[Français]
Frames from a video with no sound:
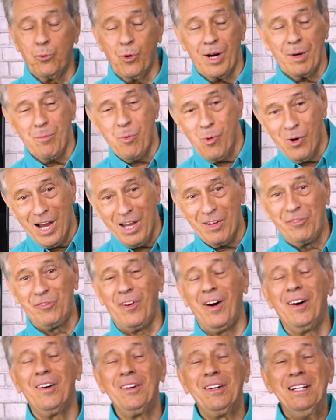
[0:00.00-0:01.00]
points moins
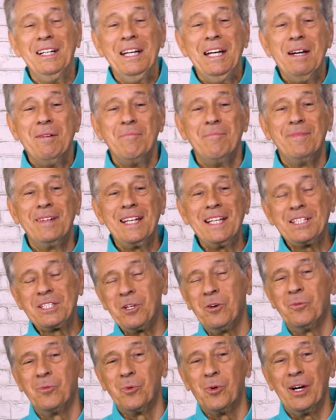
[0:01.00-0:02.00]
forts. Mais
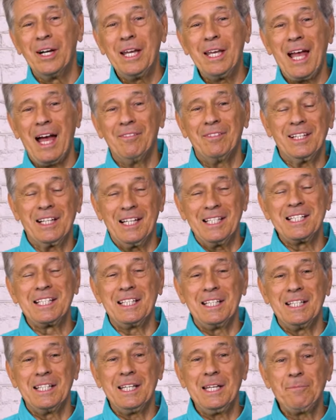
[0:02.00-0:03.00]
au moins, avec les
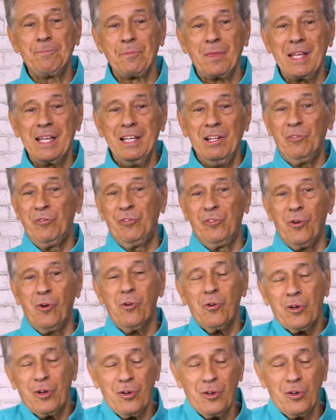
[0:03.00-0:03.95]
années, il faut